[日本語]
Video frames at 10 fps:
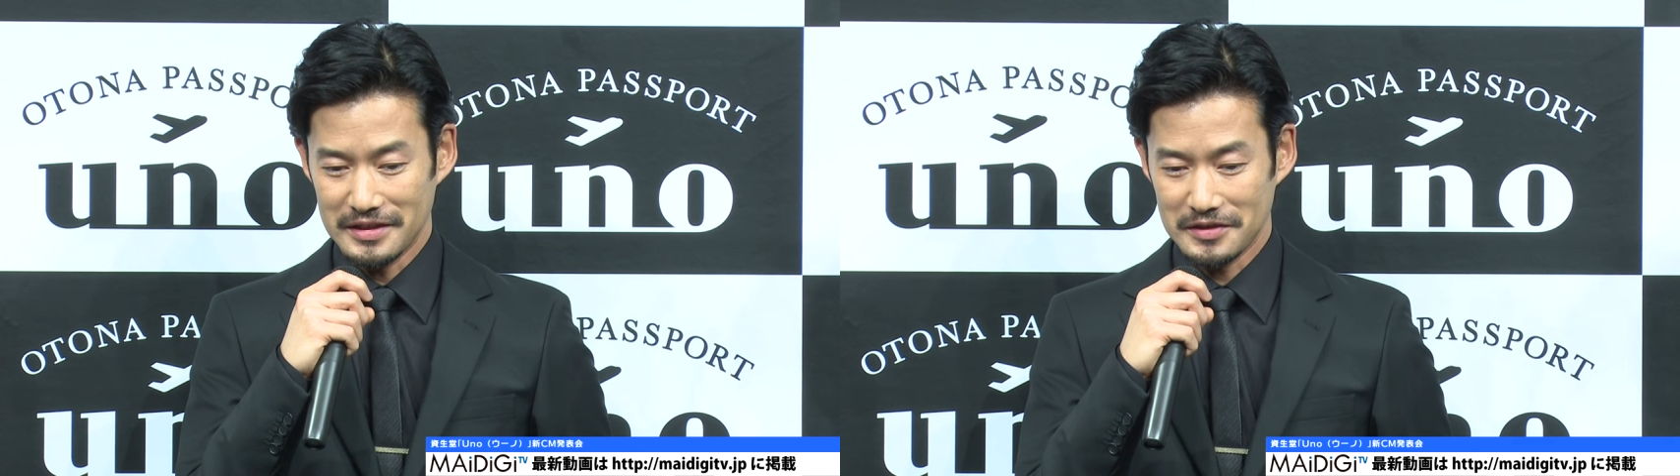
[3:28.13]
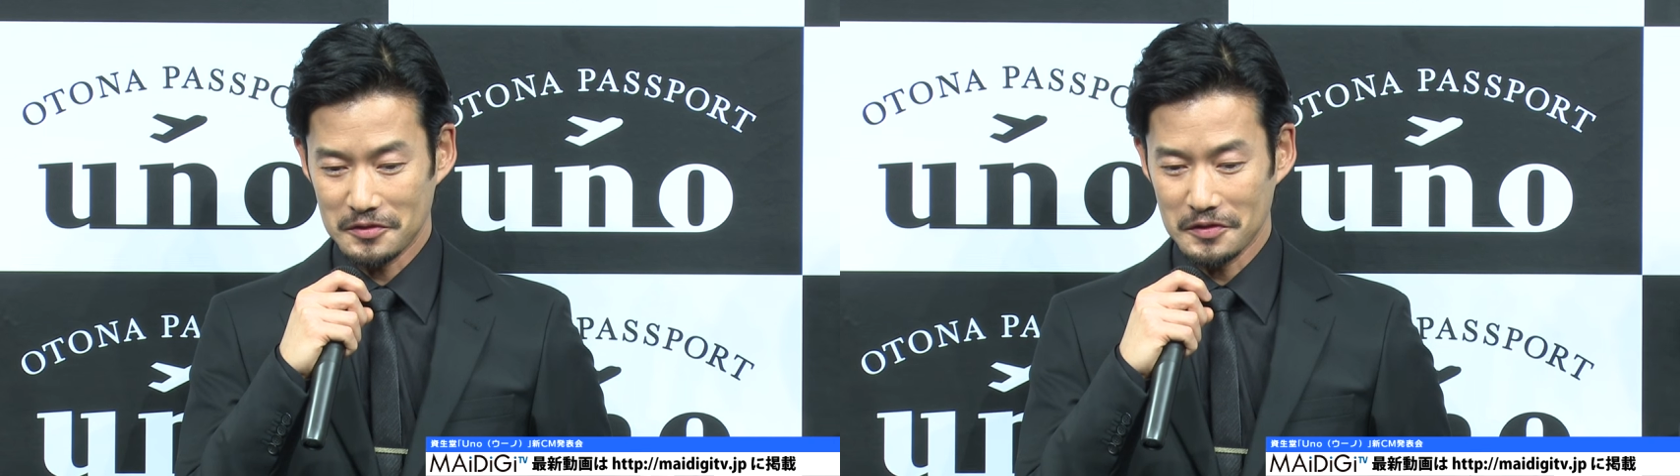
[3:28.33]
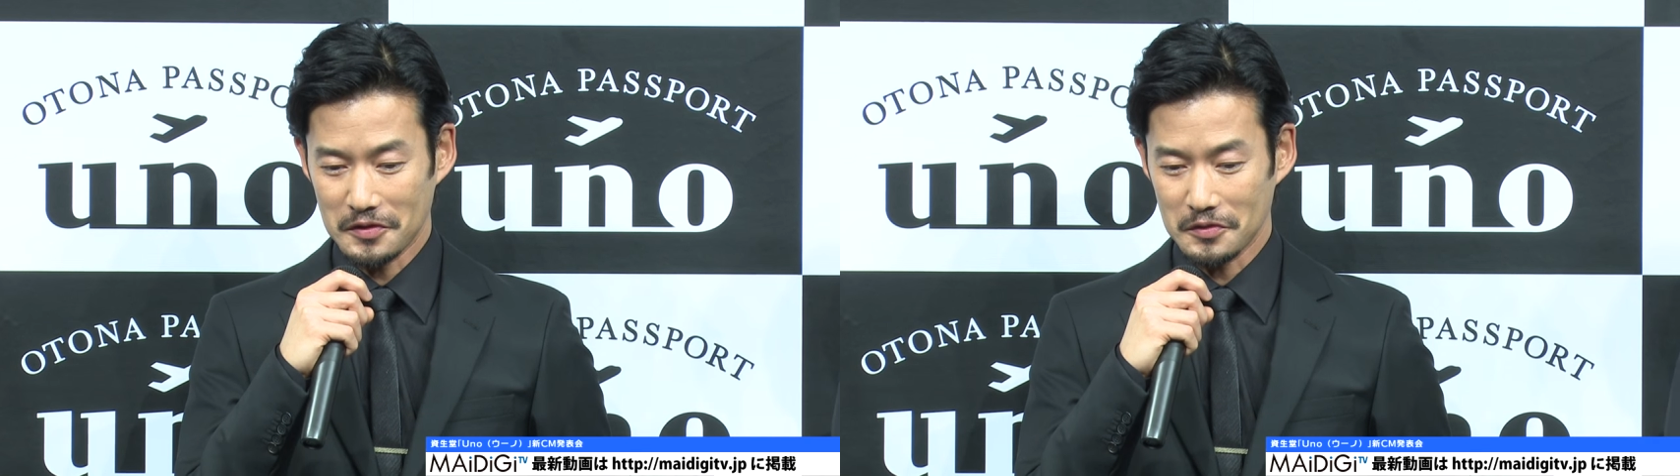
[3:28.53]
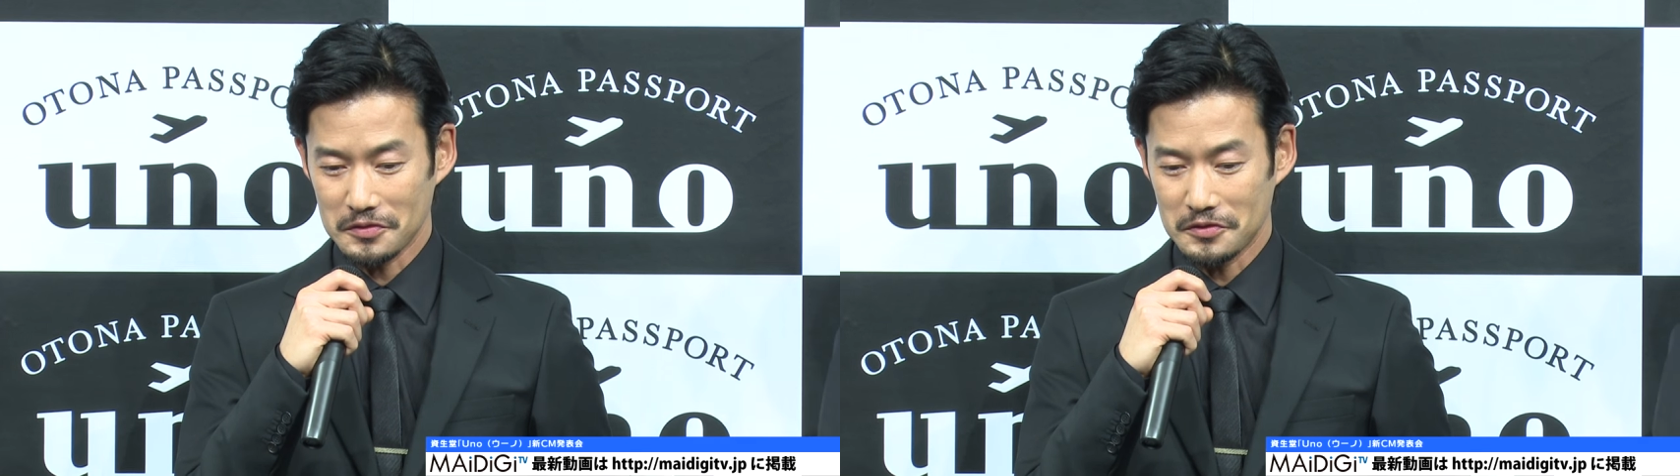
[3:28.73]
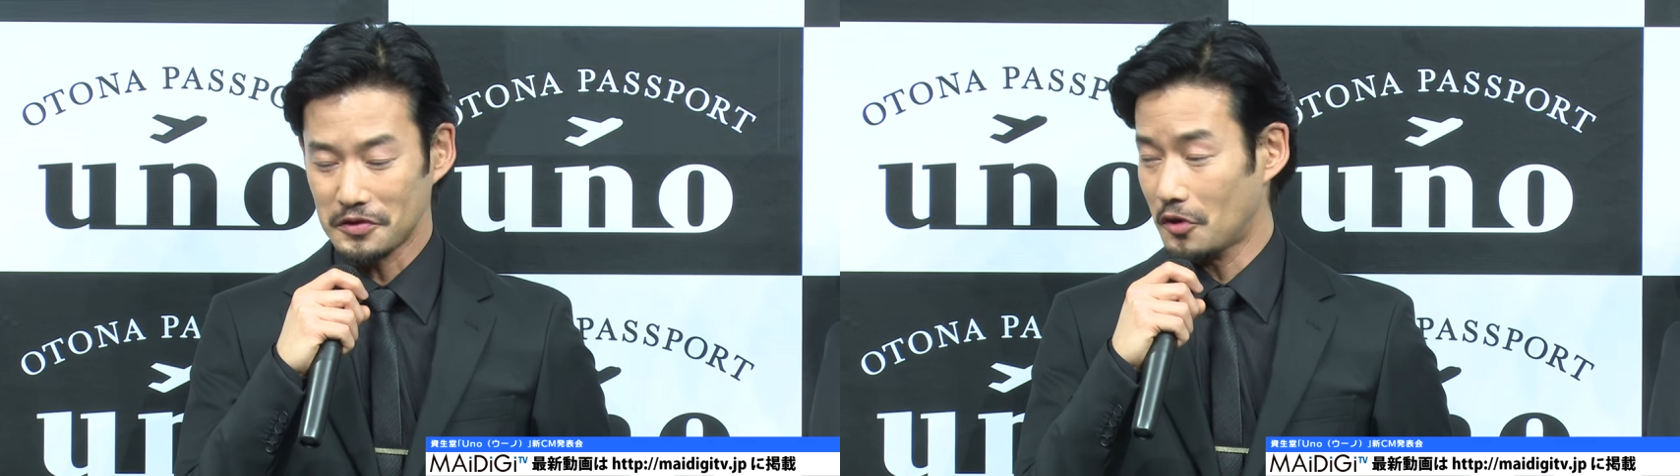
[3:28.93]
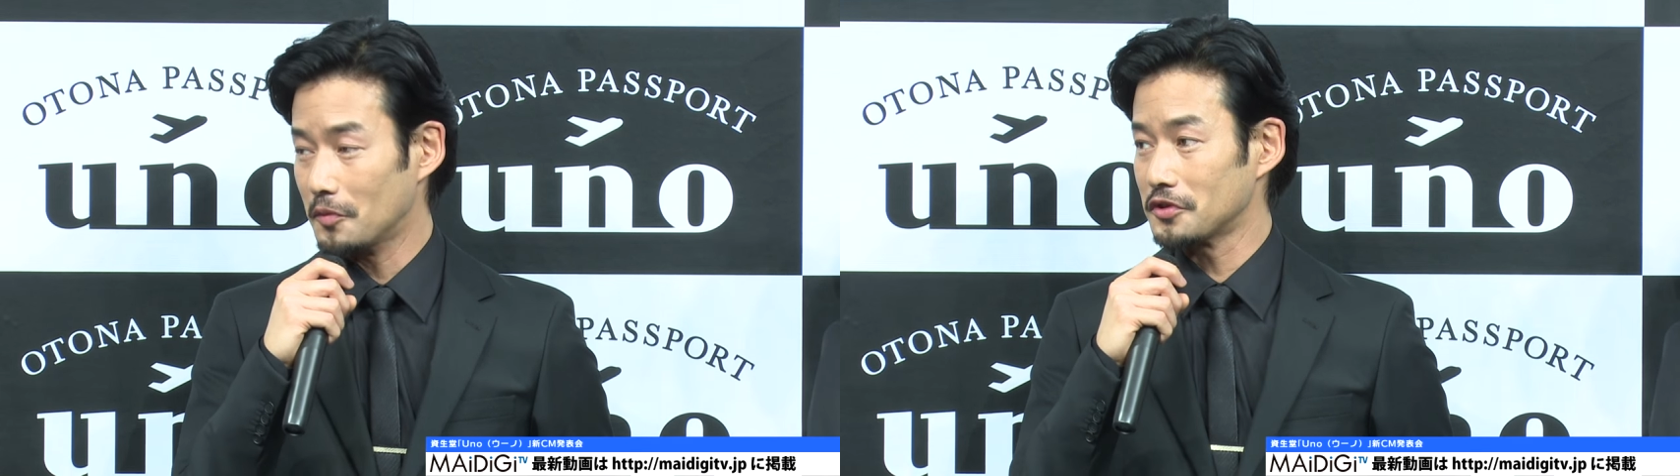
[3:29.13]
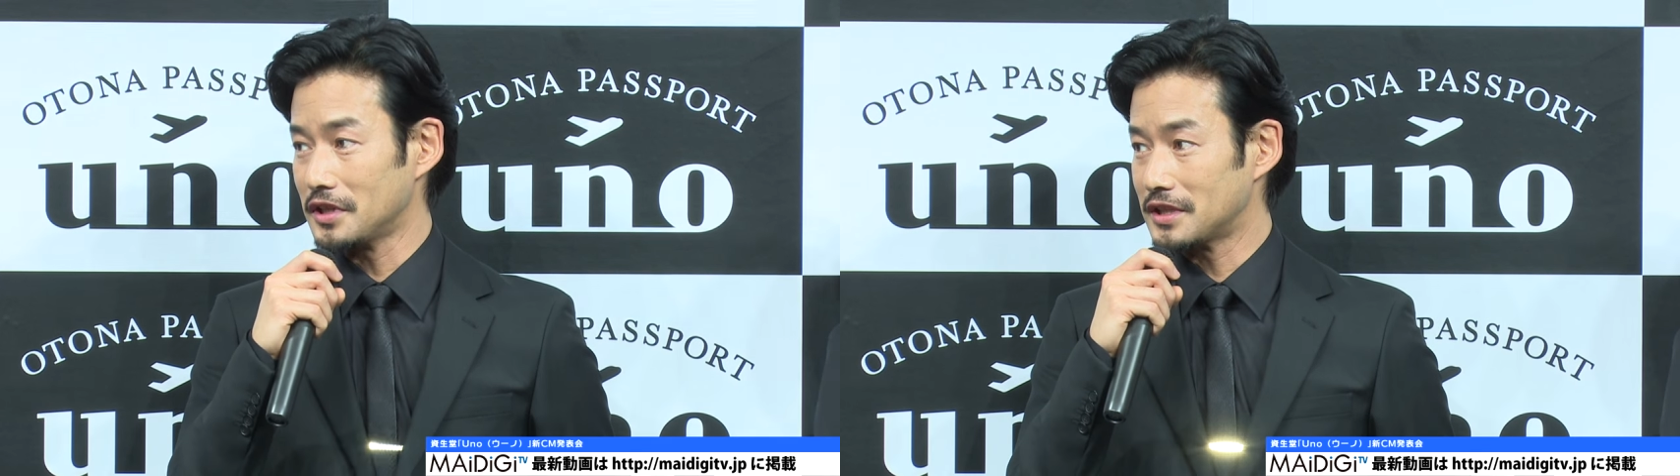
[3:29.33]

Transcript: そんなふうに思ってい